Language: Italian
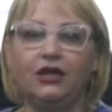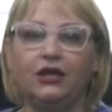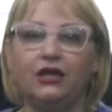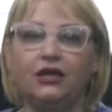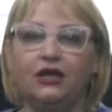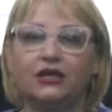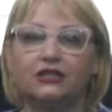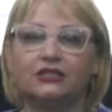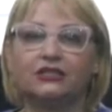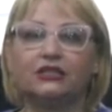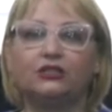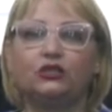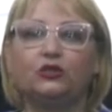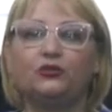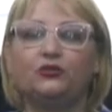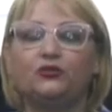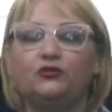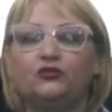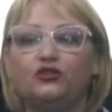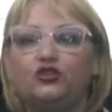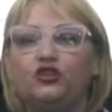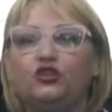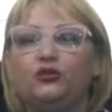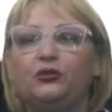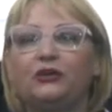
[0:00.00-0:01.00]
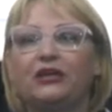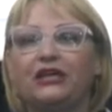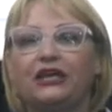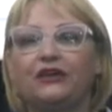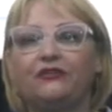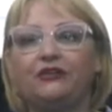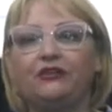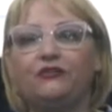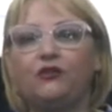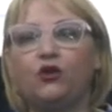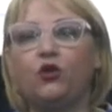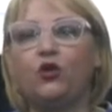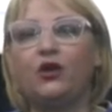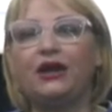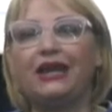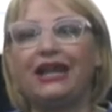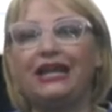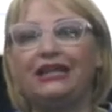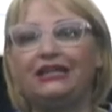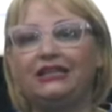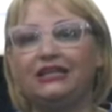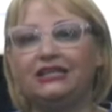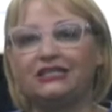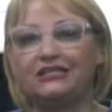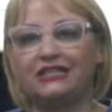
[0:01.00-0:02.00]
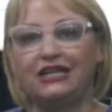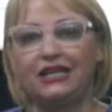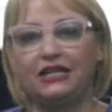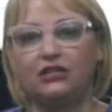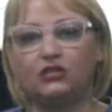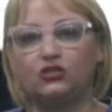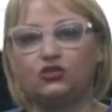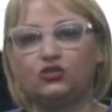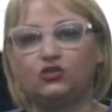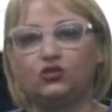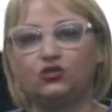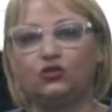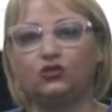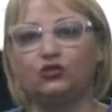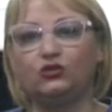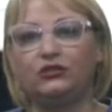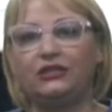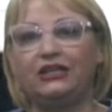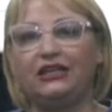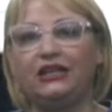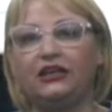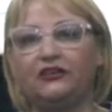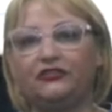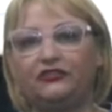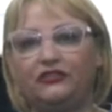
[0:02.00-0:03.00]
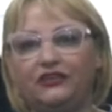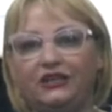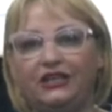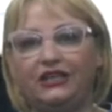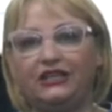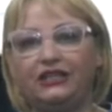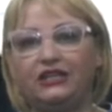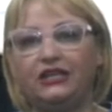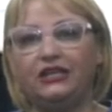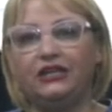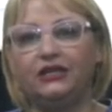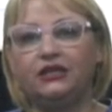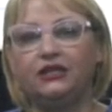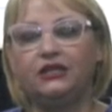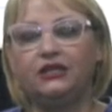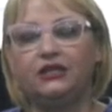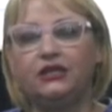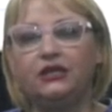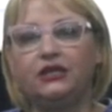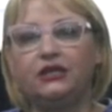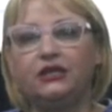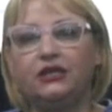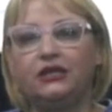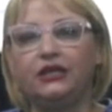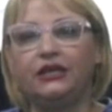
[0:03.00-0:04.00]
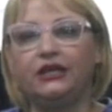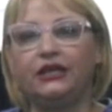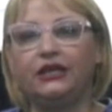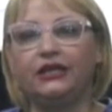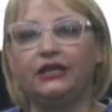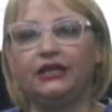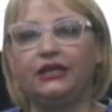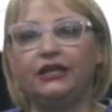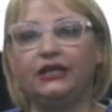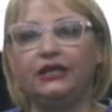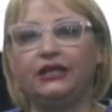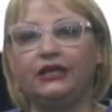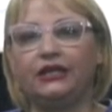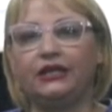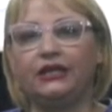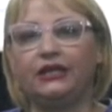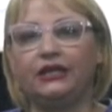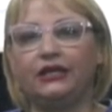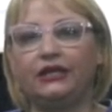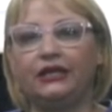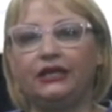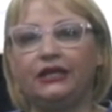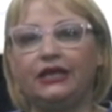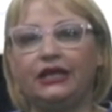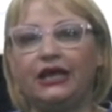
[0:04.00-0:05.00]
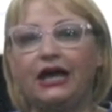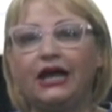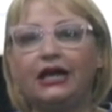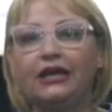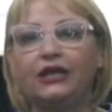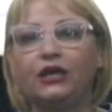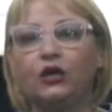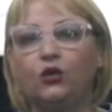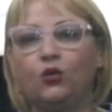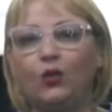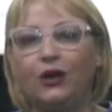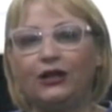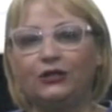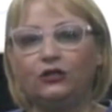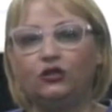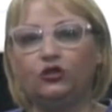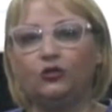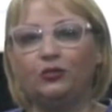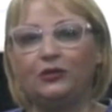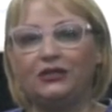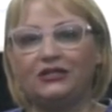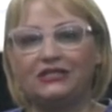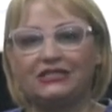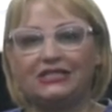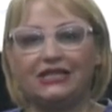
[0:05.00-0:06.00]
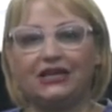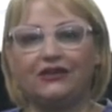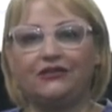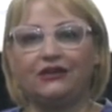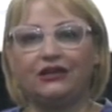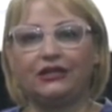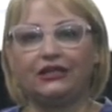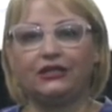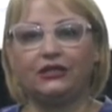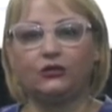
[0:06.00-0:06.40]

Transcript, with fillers: Sento più vicino perché aveva un grande senso della fede e, e anche quando pensava che